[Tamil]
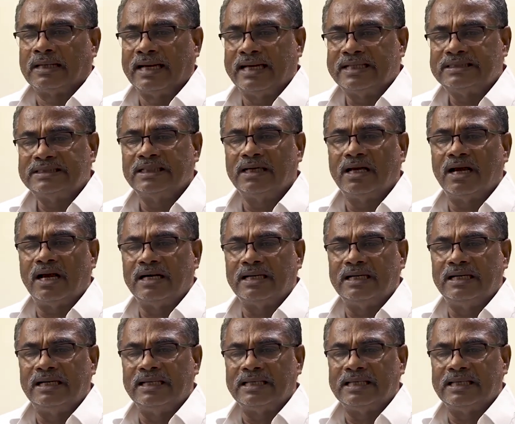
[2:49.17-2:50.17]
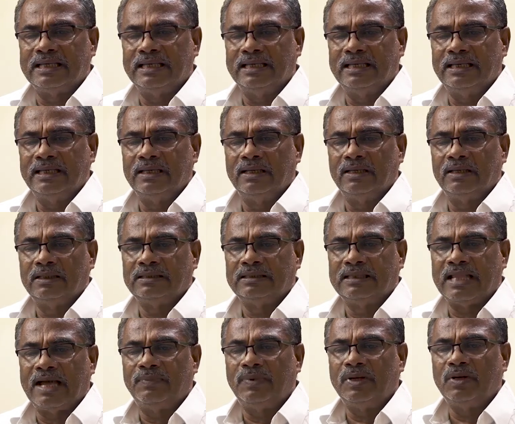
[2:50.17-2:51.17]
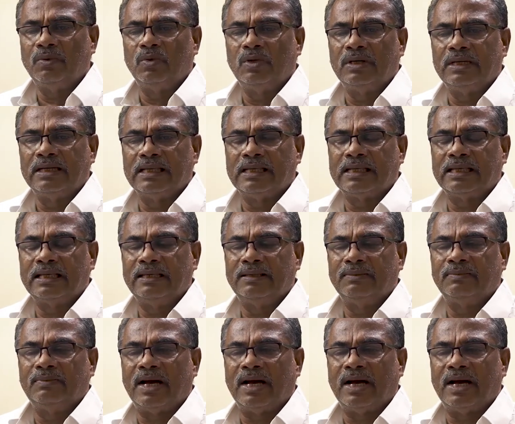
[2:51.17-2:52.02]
ரேஷன் கார்டுகளுக்கு நபர் ஒன்றுக்கு